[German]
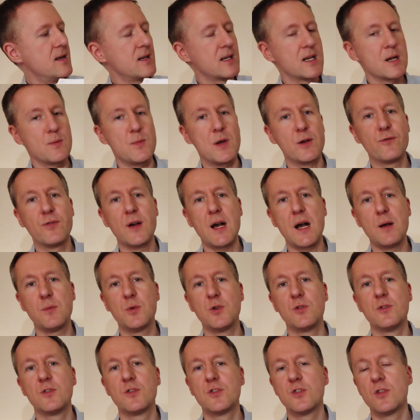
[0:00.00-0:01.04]
kann man Farbe
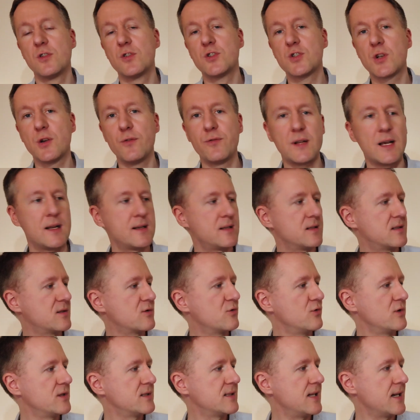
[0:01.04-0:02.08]
und Schriftart des
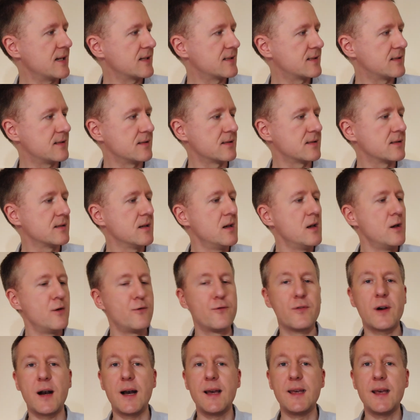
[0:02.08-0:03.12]
Grußtextes
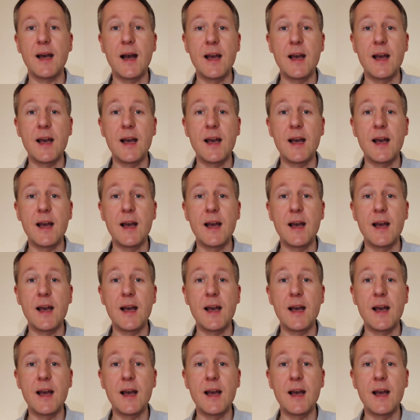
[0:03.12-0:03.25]
frei